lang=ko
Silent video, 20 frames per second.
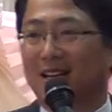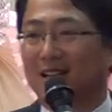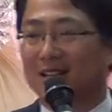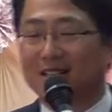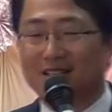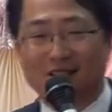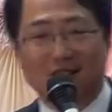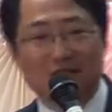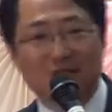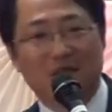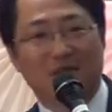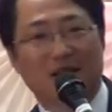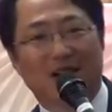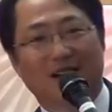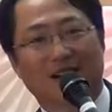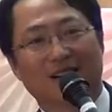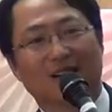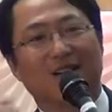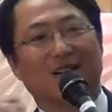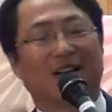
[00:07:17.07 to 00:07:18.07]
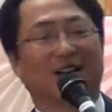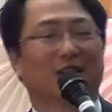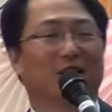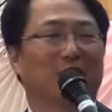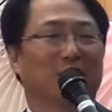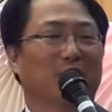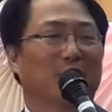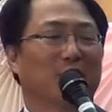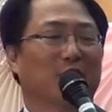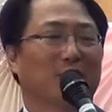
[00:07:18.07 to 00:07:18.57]
그거를 말하는 거
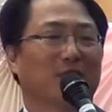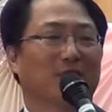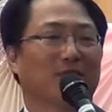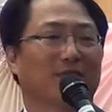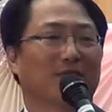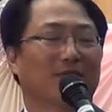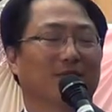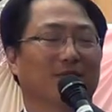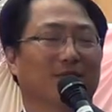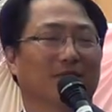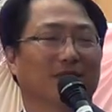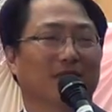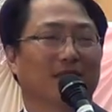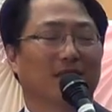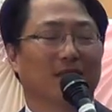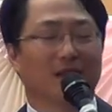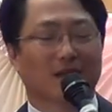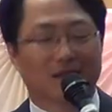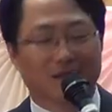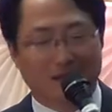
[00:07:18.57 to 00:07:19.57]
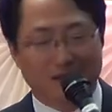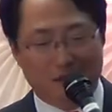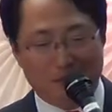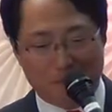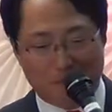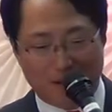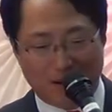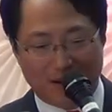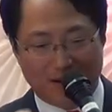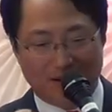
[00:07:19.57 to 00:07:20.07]
아니에요. 그거를
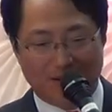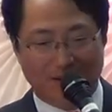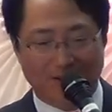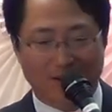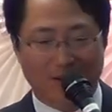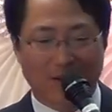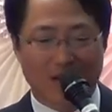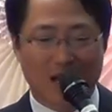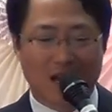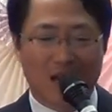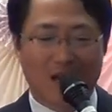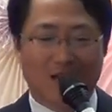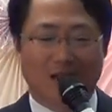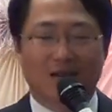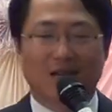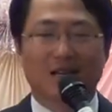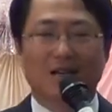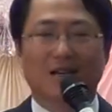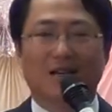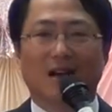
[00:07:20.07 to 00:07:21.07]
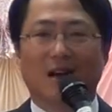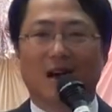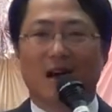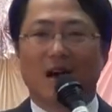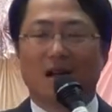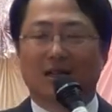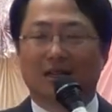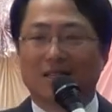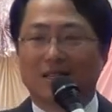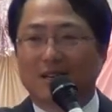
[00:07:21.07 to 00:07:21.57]
바라는 거예요. 그러니까
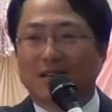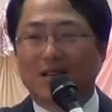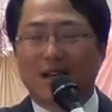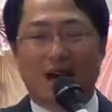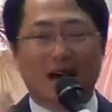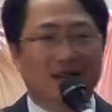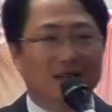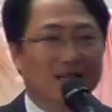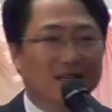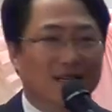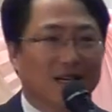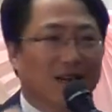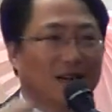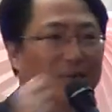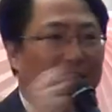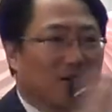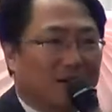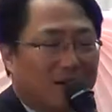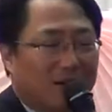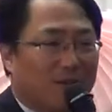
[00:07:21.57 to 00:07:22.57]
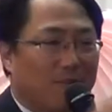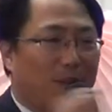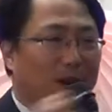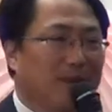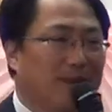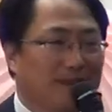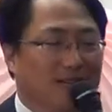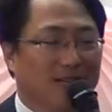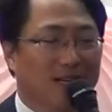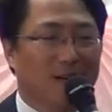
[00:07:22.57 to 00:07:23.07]
그걸 아는 사람, 그거를
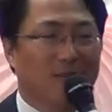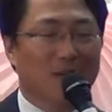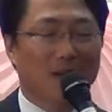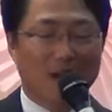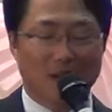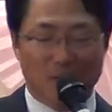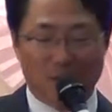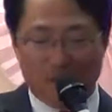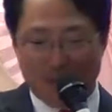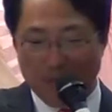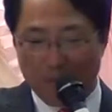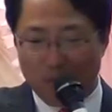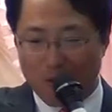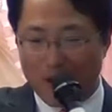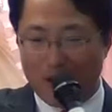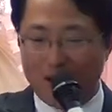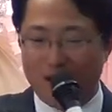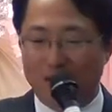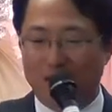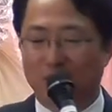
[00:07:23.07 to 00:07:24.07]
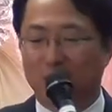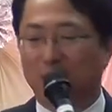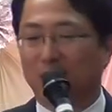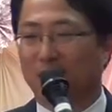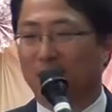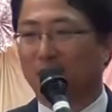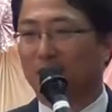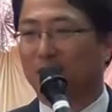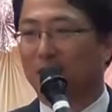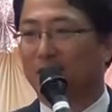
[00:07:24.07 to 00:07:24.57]
받은 사람 하나님 앞에 뭐 하는
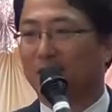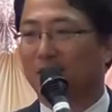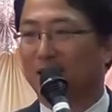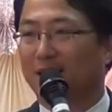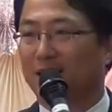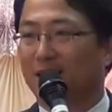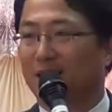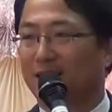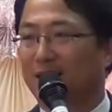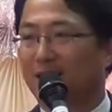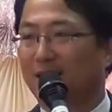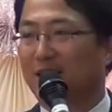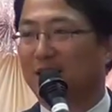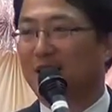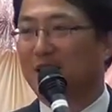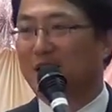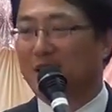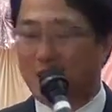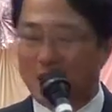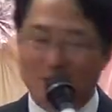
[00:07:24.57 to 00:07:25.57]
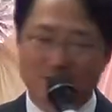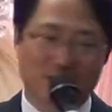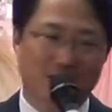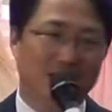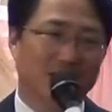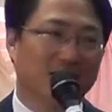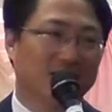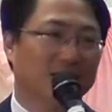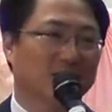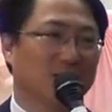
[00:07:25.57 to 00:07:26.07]
거예요?
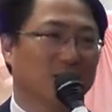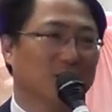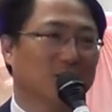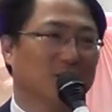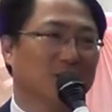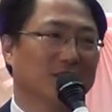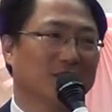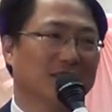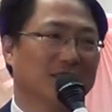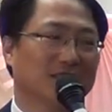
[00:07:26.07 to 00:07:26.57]
감사하는 거죠.